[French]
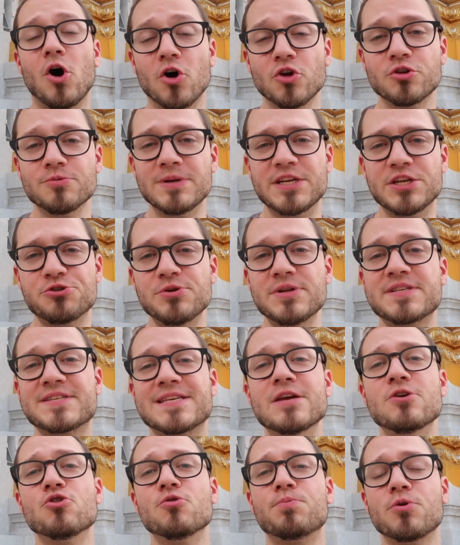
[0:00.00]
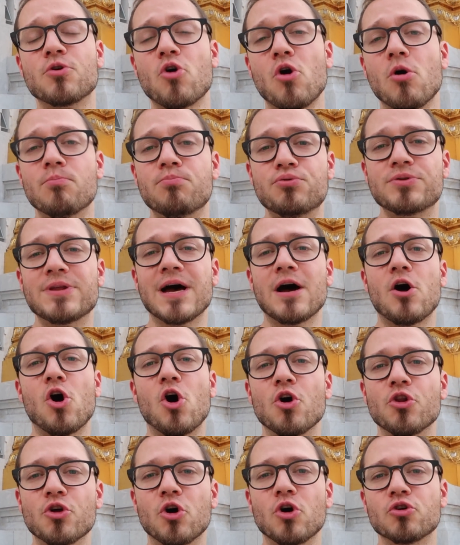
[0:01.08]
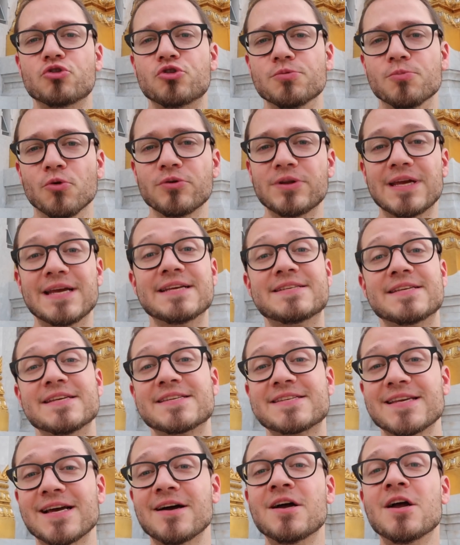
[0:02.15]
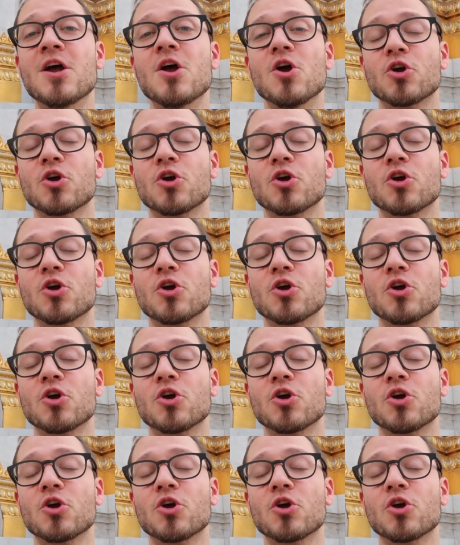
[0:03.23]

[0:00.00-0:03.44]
en 2018, c'est le plus grand Bouddha en or du monde et c'est ça